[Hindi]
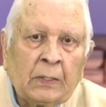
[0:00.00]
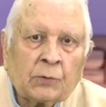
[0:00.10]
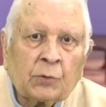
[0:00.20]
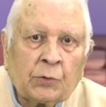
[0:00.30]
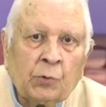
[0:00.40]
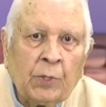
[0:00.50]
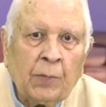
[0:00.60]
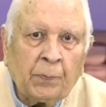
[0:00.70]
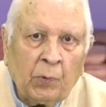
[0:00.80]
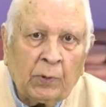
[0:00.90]
सो
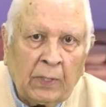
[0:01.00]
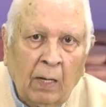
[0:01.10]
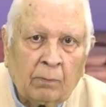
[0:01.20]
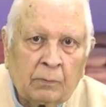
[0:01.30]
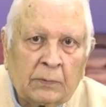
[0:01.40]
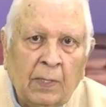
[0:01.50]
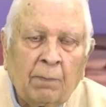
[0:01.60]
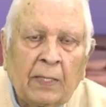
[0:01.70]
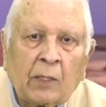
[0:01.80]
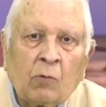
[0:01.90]
ड्यूरिंग प्रोग्राम जब
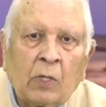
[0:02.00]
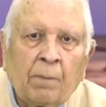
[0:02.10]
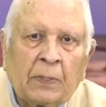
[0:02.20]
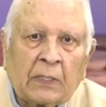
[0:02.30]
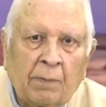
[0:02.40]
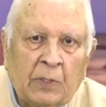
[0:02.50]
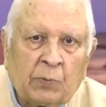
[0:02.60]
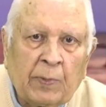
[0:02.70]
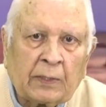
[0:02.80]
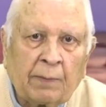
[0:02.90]
मैं कहूँगा पंद्रह
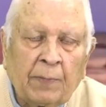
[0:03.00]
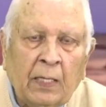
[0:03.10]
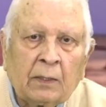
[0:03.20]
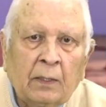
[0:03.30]
बीस मिनट के बाद